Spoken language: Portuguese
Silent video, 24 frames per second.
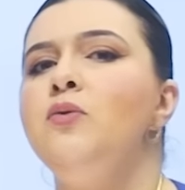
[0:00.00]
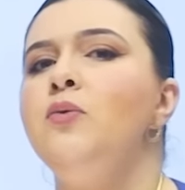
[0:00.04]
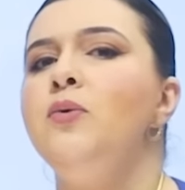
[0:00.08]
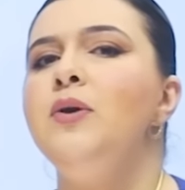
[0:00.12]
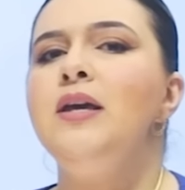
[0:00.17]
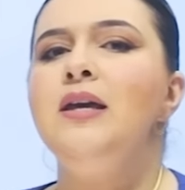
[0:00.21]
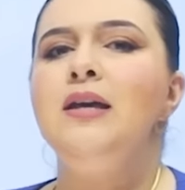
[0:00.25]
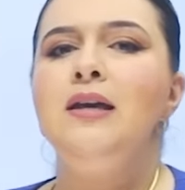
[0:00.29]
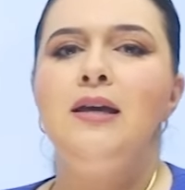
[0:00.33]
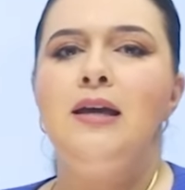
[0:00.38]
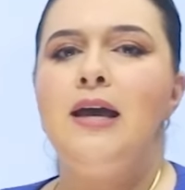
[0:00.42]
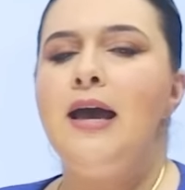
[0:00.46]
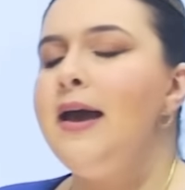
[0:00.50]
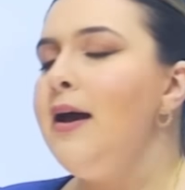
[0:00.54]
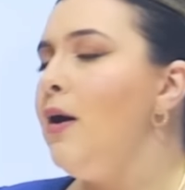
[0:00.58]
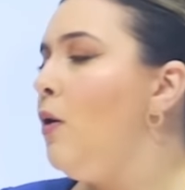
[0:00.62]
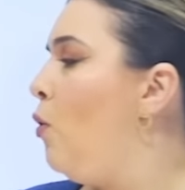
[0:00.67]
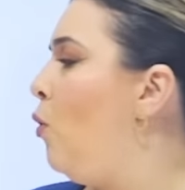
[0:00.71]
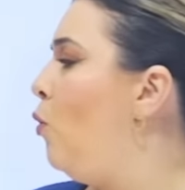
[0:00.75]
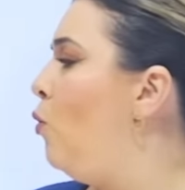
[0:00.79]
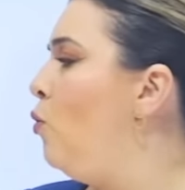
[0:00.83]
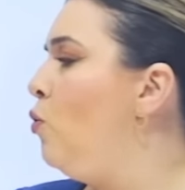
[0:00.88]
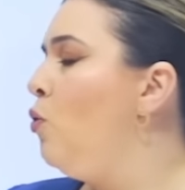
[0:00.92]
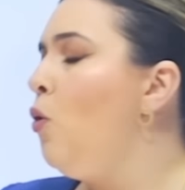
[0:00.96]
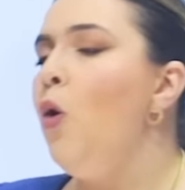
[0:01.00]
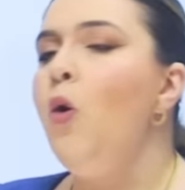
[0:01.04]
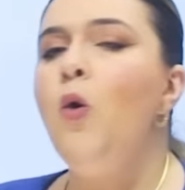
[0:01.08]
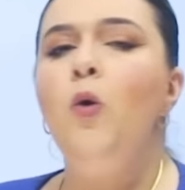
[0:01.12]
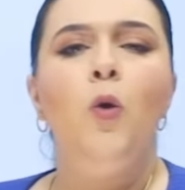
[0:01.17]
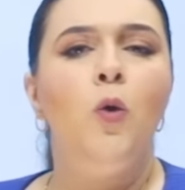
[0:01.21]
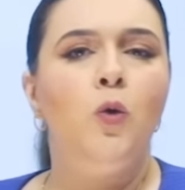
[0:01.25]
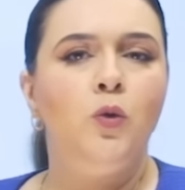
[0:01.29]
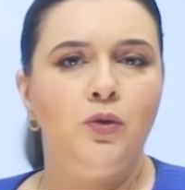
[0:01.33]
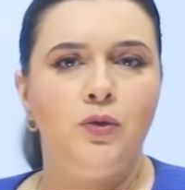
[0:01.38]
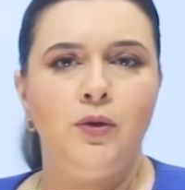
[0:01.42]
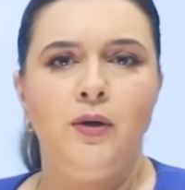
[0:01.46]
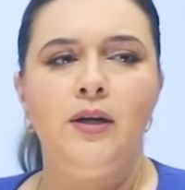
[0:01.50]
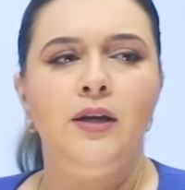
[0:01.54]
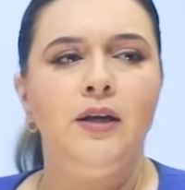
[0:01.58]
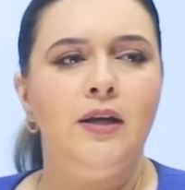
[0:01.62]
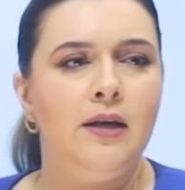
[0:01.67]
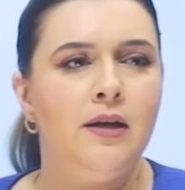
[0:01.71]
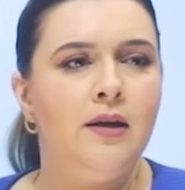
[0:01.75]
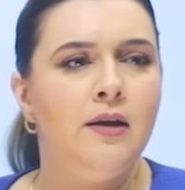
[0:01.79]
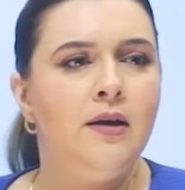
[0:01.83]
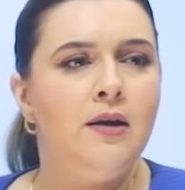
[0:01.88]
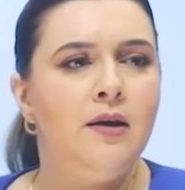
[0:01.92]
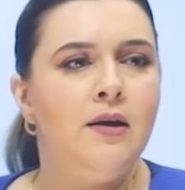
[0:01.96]
o que, que é um ou outro
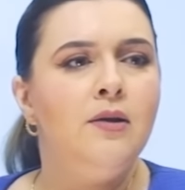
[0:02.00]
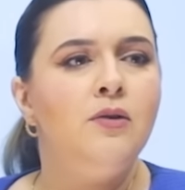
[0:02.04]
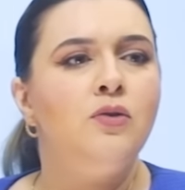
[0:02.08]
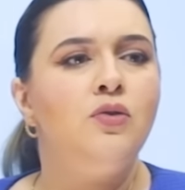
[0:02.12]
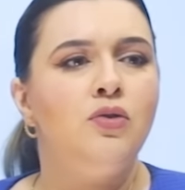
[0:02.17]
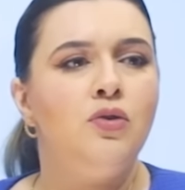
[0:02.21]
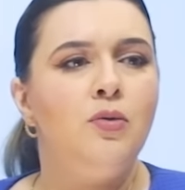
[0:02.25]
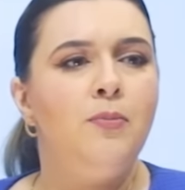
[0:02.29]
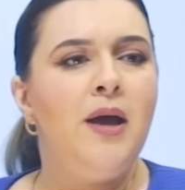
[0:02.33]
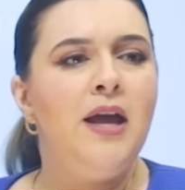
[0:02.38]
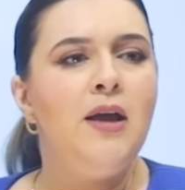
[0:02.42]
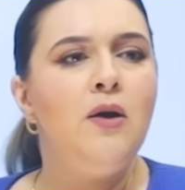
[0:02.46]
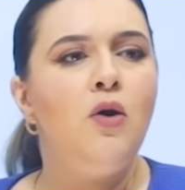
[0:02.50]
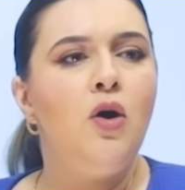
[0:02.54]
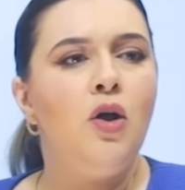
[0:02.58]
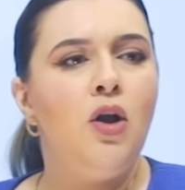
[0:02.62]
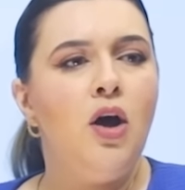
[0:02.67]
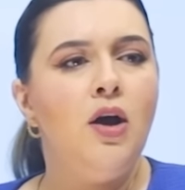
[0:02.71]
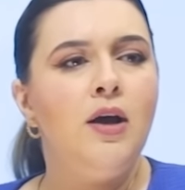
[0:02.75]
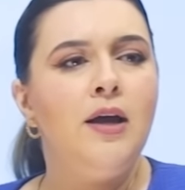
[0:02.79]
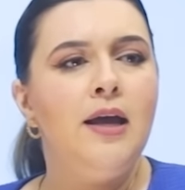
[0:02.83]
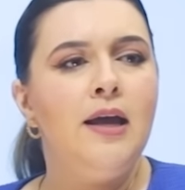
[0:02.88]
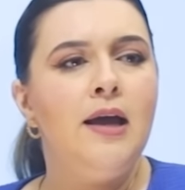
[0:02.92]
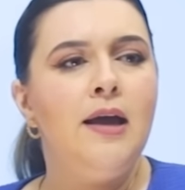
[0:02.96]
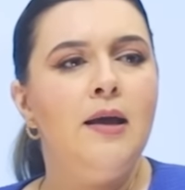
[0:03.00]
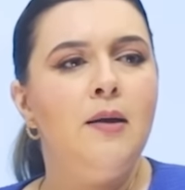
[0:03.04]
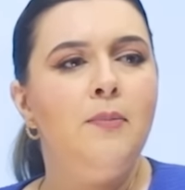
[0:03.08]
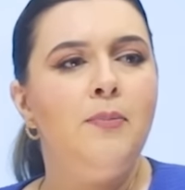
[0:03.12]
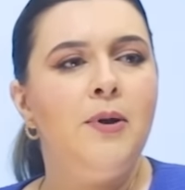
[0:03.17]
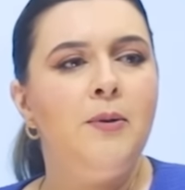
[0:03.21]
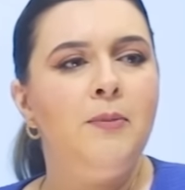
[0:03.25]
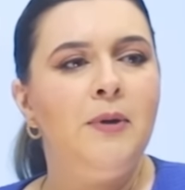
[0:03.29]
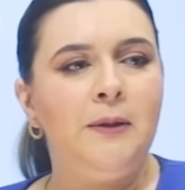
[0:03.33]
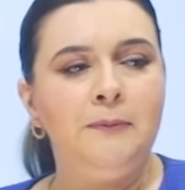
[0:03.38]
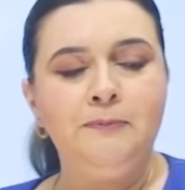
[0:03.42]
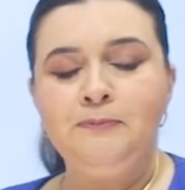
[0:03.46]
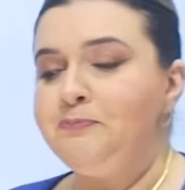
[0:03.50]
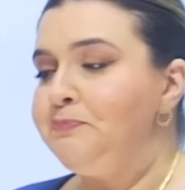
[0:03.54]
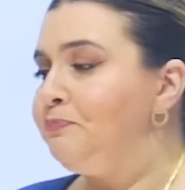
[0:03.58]
aqui. Tudo bem? Coloquem aí para mim.